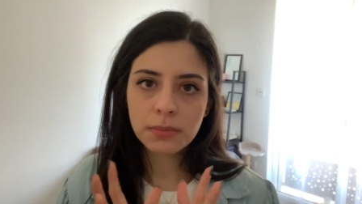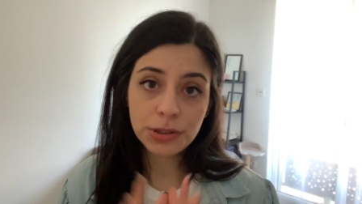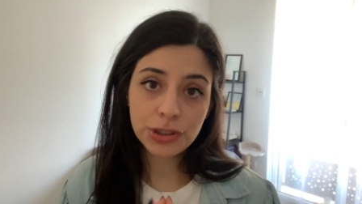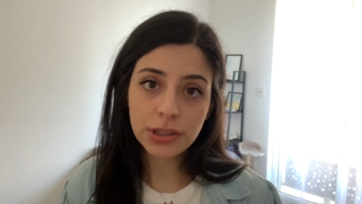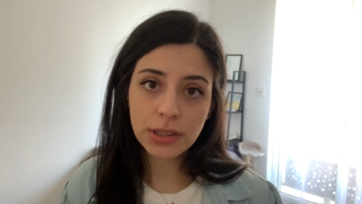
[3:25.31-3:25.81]

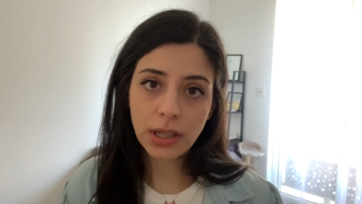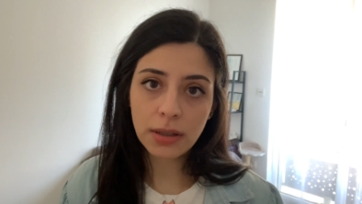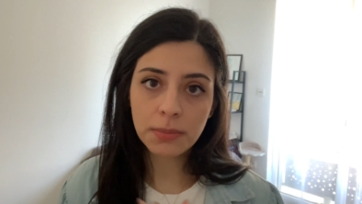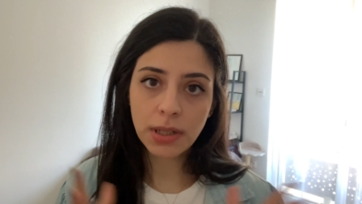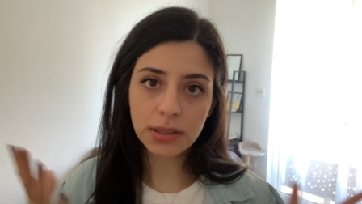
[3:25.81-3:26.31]

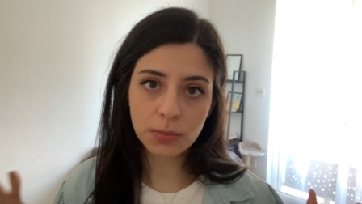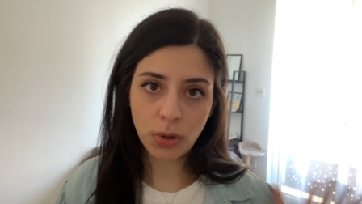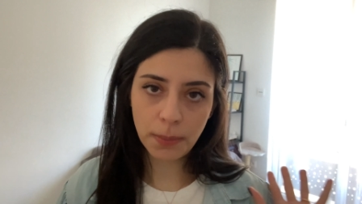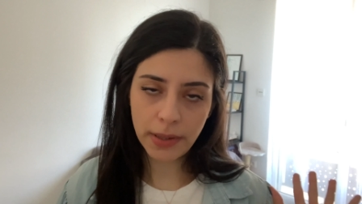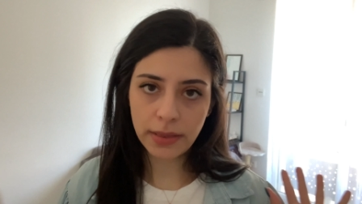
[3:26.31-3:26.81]
Pişirirken biraz
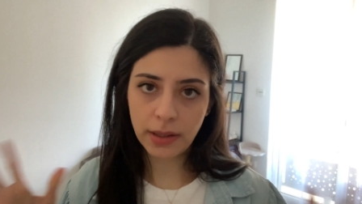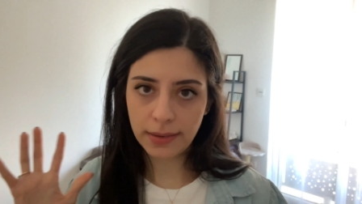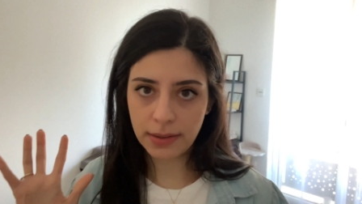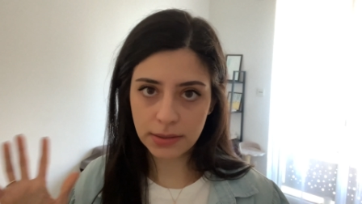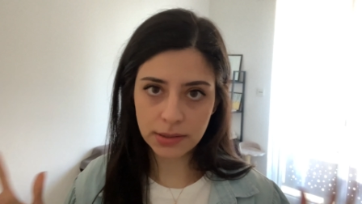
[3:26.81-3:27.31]
muhabbet de
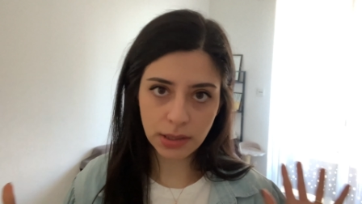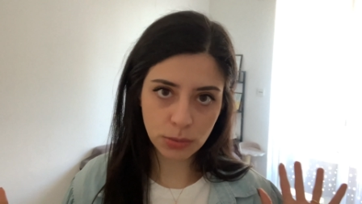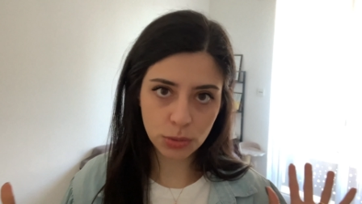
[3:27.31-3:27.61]
ederiz diye